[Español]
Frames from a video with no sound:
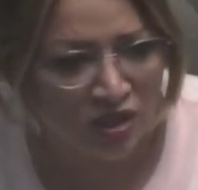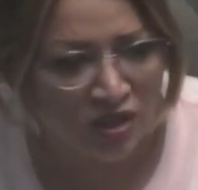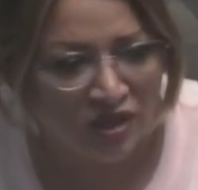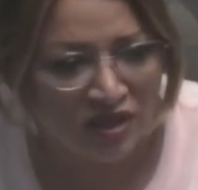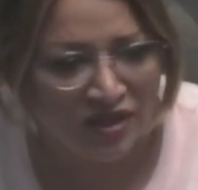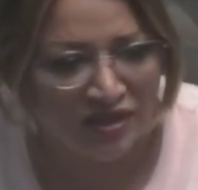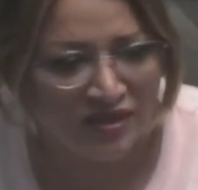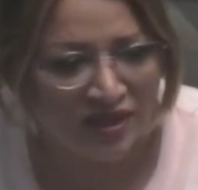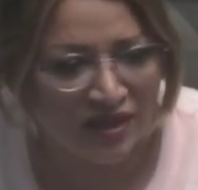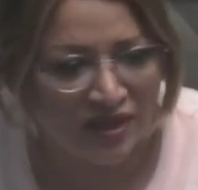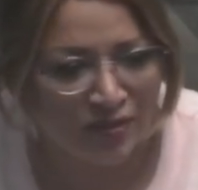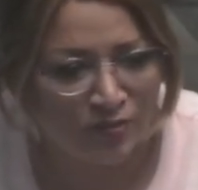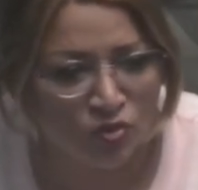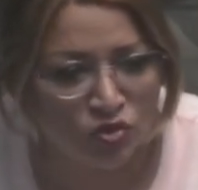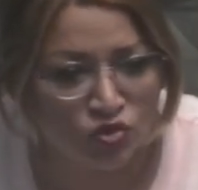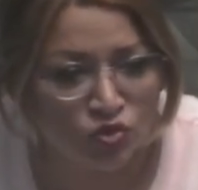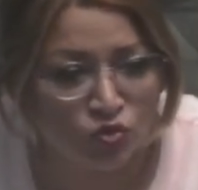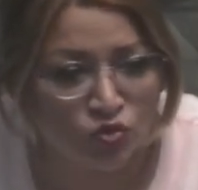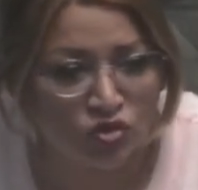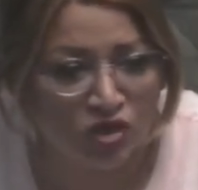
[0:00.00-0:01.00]
y
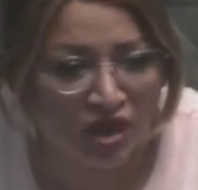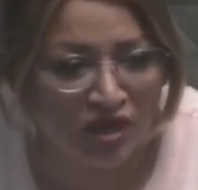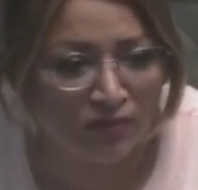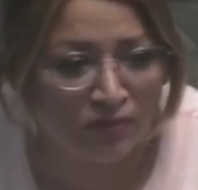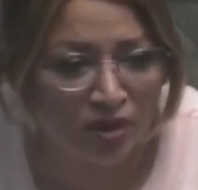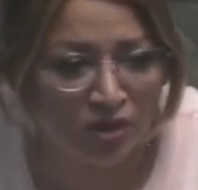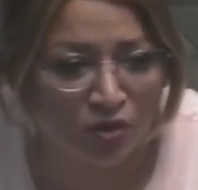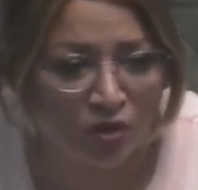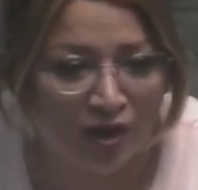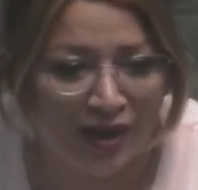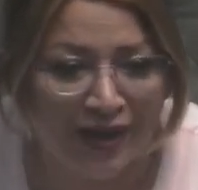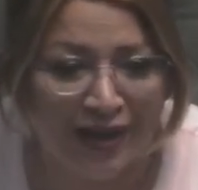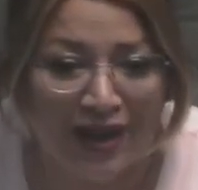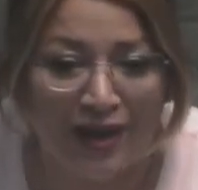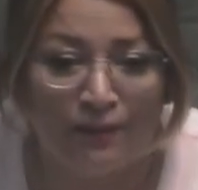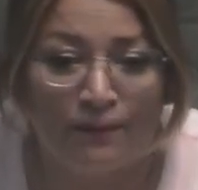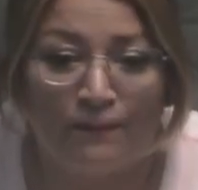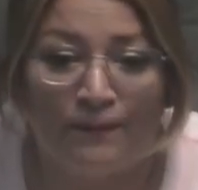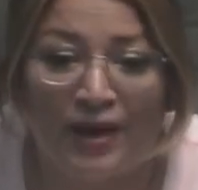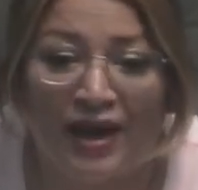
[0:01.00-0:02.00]
tenemos un término legal
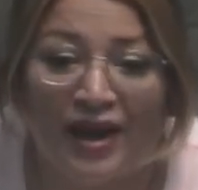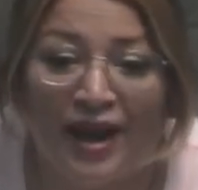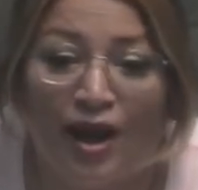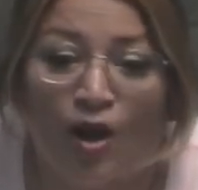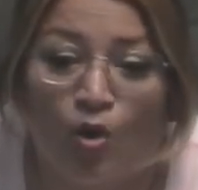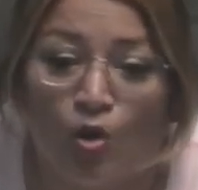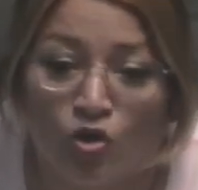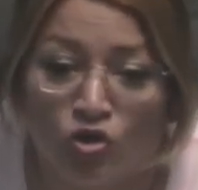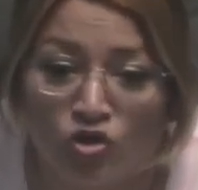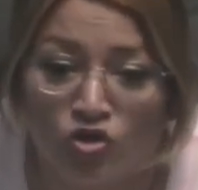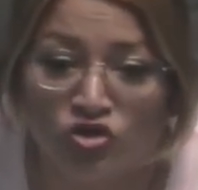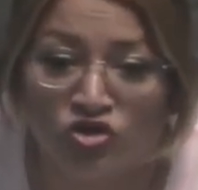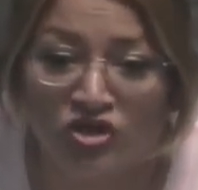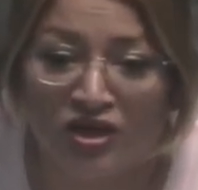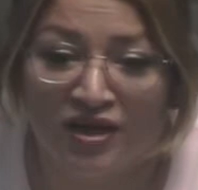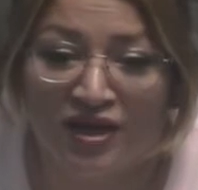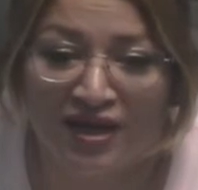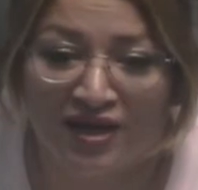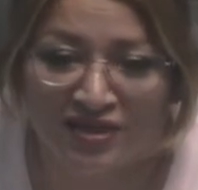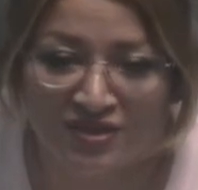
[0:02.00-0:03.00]
para
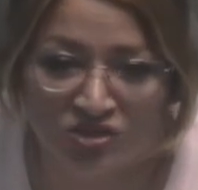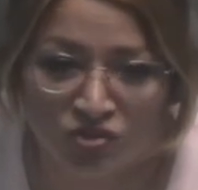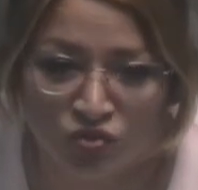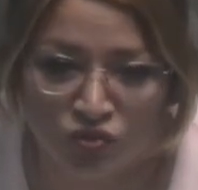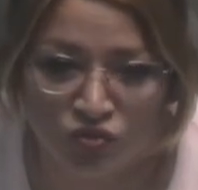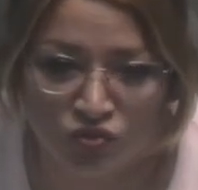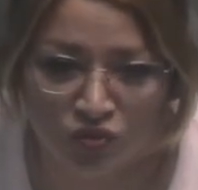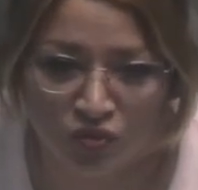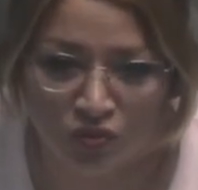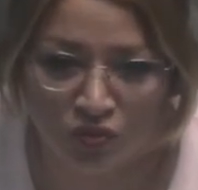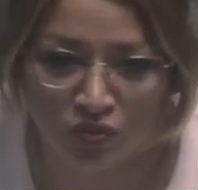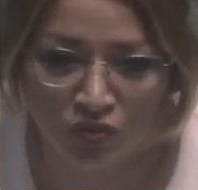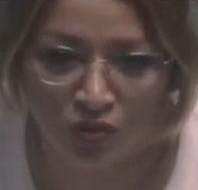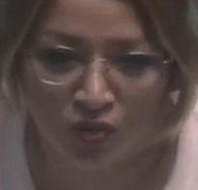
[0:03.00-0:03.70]
conocer el asunto.